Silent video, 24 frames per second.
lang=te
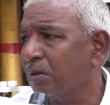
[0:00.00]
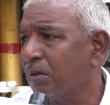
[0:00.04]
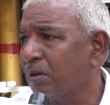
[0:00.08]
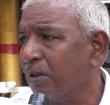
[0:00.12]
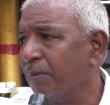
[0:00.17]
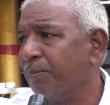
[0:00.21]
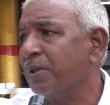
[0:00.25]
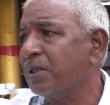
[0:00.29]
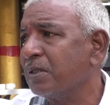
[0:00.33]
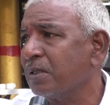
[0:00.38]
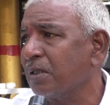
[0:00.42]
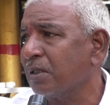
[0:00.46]

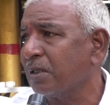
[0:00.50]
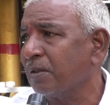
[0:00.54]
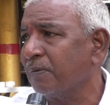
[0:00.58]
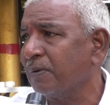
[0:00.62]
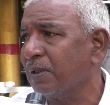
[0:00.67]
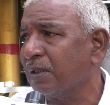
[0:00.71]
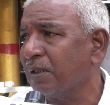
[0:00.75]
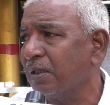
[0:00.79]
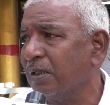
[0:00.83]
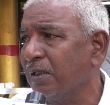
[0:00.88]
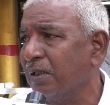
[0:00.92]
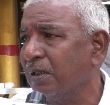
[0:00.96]

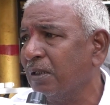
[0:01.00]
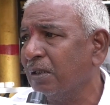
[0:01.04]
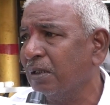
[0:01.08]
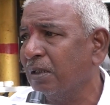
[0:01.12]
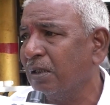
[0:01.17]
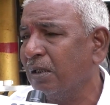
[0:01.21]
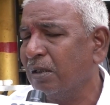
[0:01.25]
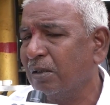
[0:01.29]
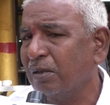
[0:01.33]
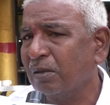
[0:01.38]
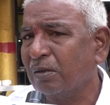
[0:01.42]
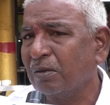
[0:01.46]
తెప్పించటం అంటే
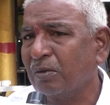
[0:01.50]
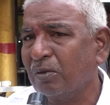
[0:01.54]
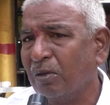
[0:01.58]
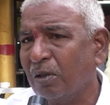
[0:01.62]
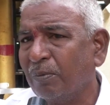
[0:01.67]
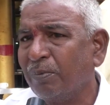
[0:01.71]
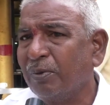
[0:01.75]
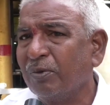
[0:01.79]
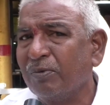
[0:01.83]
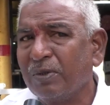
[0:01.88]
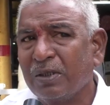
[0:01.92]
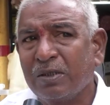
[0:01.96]
అది
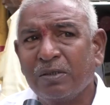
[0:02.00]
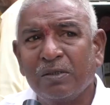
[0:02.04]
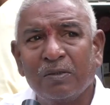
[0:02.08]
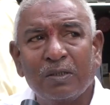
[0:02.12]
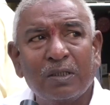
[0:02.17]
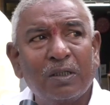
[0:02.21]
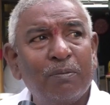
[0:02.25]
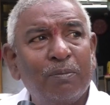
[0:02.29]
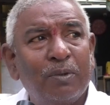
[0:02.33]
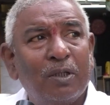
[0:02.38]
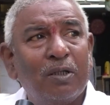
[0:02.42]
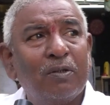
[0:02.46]
గొప్ప
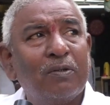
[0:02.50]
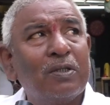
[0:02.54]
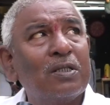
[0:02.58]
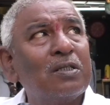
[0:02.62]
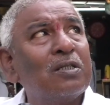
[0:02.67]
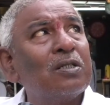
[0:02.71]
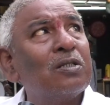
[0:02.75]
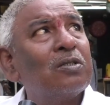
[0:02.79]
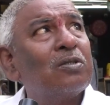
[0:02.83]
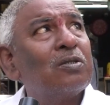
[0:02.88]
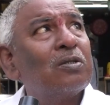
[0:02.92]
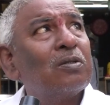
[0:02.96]
విషయంగా
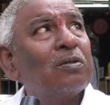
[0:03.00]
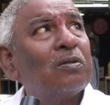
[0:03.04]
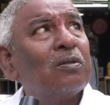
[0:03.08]
భావించవచ్చు